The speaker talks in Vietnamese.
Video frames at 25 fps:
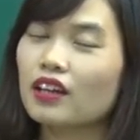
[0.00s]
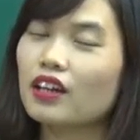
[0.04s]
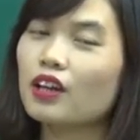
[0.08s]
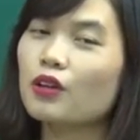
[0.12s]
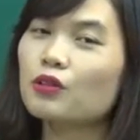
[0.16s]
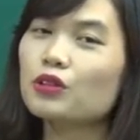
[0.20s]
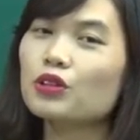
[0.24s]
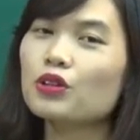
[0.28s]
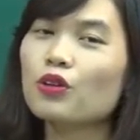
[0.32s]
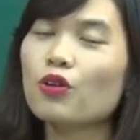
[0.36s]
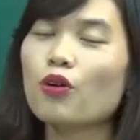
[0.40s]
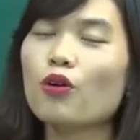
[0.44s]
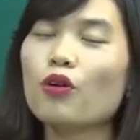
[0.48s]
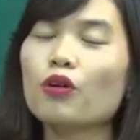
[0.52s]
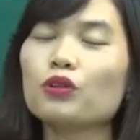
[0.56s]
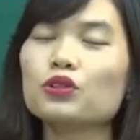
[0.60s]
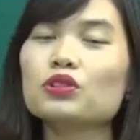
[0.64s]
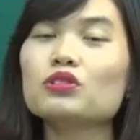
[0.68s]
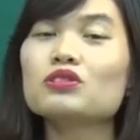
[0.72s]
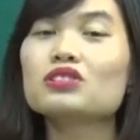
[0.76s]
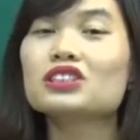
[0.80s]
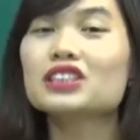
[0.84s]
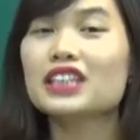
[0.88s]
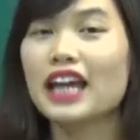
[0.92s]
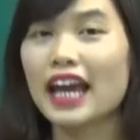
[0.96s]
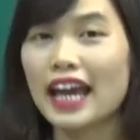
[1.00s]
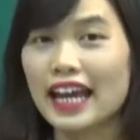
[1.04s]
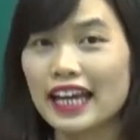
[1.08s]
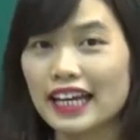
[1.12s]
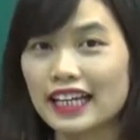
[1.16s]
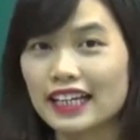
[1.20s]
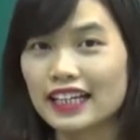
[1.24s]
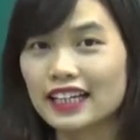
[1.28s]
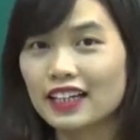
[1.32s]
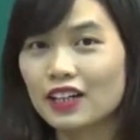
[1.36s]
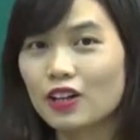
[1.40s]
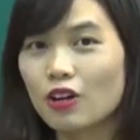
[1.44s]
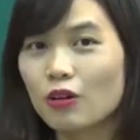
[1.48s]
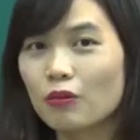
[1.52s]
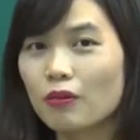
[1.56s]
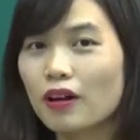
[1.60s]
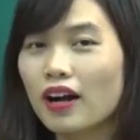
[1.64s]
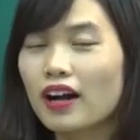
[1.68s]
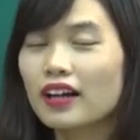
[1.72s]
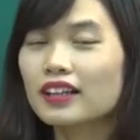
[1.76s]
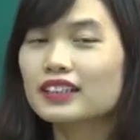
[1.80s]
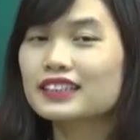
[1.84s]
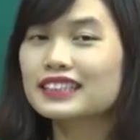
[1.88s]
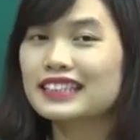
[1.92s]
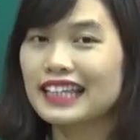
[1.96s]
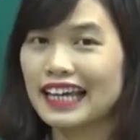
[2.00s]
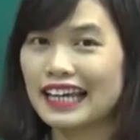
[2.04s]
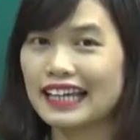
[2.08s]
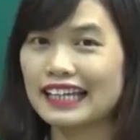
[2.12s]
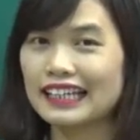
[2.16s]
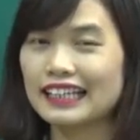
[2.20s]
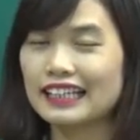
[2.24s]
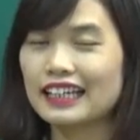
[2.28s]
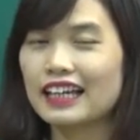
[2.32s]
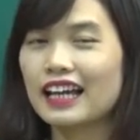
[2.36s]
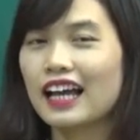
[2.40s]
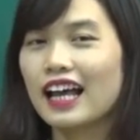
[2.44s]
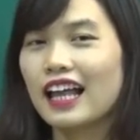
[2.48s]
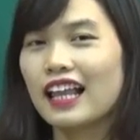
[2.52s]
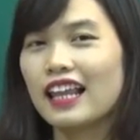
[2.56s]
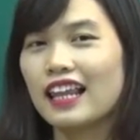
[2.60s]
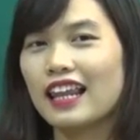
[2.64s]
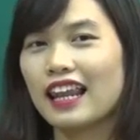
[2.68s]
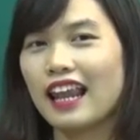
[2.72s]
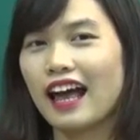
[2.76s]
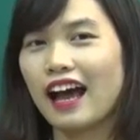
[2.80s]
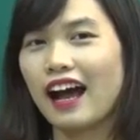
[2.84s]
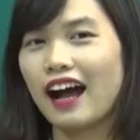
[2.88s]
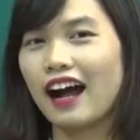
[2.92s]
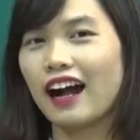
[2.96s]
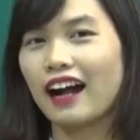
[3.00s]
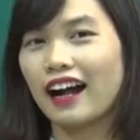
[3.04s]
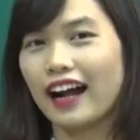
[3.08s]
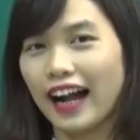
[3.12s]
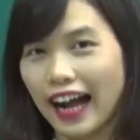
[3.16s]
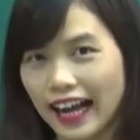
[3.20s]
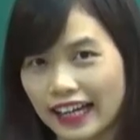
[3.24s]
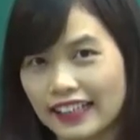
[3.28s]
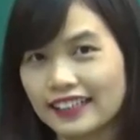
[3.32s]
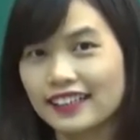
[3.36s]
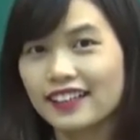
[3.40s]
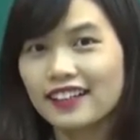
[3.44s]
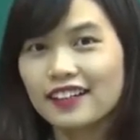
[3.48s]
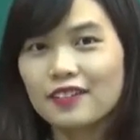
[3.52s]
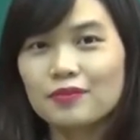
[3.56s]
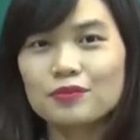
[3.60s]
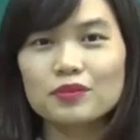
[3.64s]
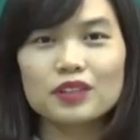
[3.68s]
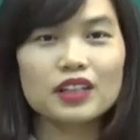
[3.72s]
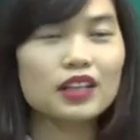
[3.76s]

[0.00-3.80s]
Nếu như cô có từ day, đúng không ạ? Day là ngày á,